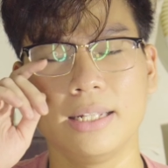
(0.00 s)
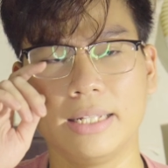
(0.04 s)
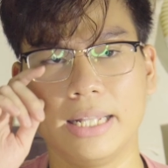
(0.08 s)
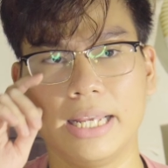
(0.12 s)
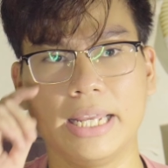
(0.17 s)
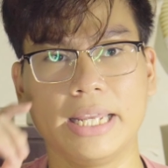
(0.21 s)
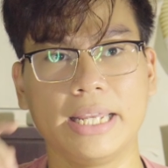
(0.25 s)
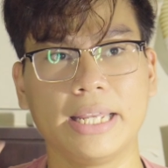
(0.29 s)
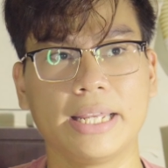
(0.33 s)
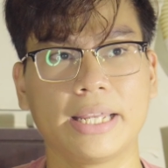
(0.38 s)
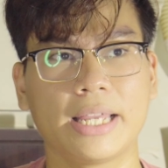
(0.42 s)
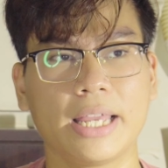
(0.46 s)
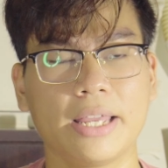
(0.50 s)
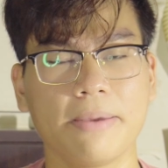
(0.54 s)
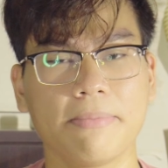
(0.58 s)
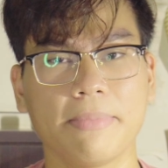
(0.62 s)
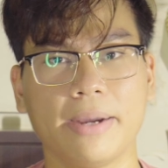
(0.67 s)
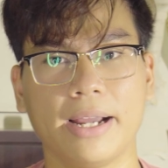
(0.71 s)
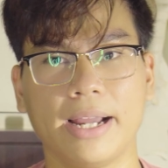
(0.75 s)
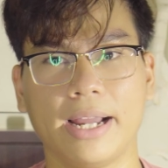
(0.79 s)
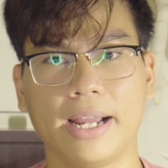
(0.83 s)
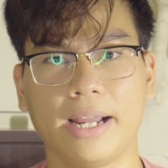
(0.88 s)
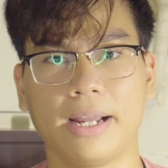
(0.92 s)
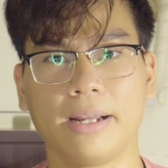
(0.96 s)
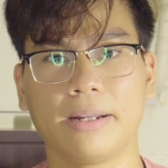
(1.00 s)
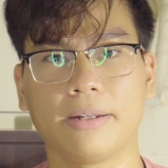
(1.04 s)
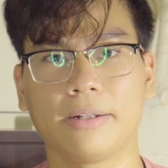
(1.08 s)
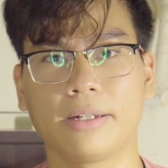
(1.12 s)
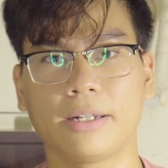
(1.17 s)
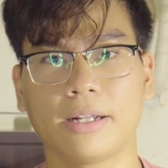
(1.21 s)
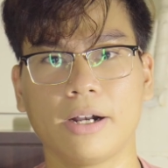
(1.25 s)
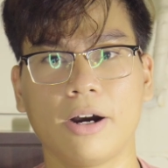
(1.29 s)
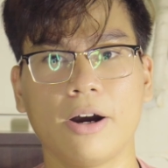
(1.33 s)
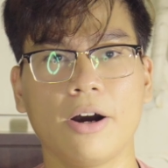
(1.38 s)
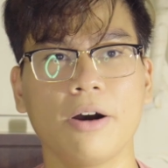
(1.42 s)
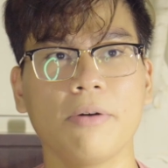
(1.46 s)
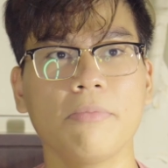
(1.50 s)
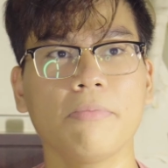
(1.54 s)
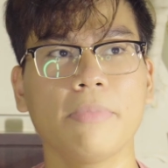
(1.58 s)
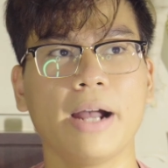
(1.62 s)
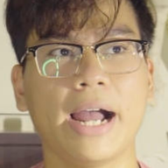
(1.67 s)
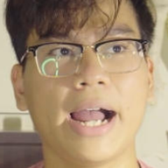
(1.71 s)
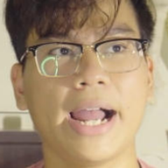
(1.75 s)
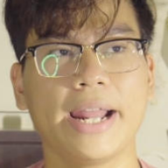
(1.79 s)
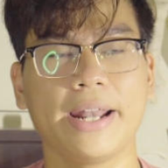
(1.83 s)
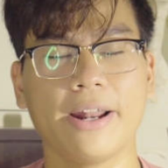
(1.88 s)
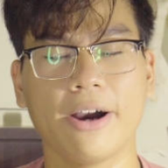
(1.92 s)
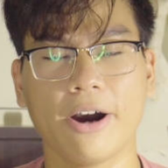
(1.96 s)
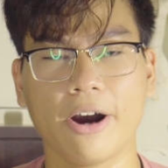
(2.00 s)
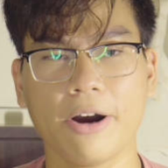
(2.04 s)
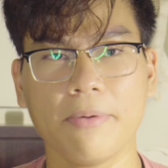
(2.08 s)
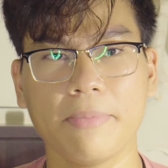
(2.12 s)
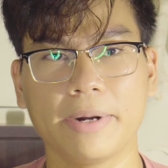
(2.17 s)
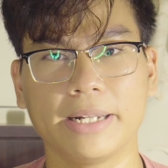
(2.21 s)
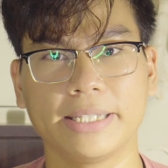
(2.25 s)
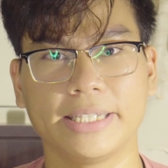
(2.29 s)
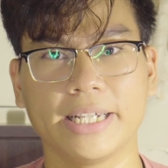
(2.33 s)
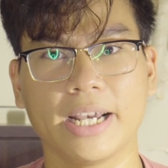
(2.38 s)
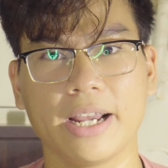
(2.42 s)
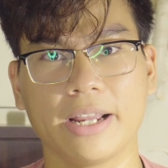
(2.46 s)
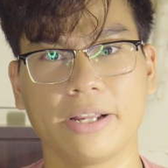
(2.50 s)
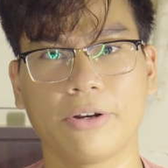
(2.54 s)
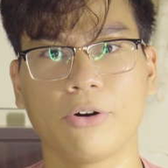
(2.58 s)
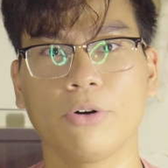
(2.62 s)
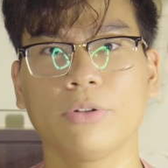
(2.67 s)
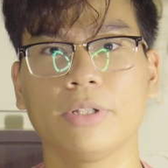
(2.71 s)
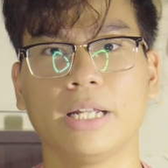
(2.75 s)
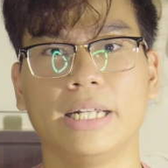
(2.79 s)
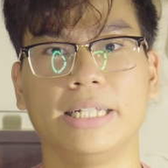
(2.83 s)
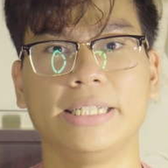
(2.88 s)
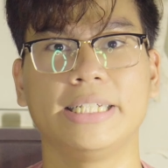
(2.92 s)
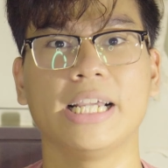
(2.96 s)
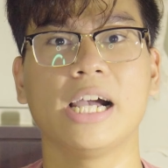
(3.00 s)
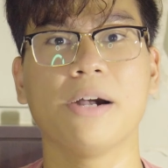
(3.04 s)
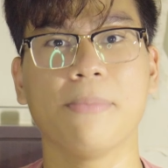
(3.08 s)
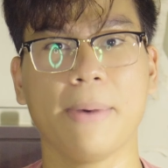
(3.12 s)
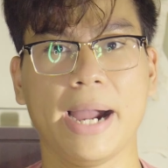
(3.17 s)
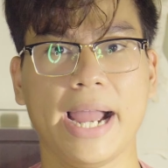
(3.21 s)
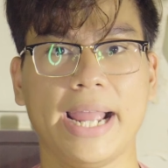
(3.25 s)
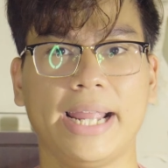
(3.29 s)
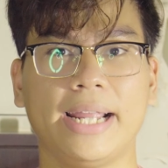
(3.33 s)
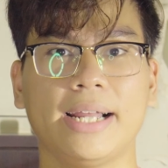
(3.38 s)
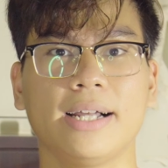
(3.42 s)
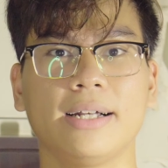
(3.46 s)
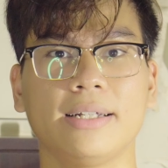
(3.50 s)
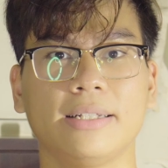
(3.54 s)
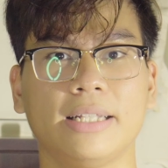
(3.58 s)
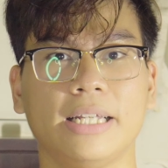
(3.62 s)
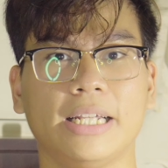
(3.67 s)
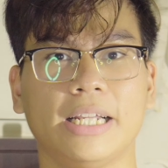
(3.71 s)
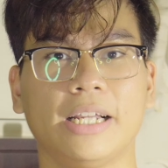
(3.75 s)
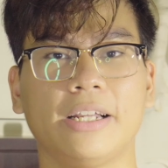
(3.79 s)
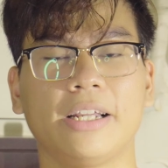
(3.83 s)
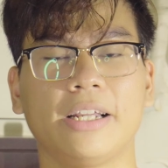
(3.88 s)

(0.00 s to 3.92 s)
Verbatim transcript: thì khi mà có ai đó mà cố tình chơi bạn á, thì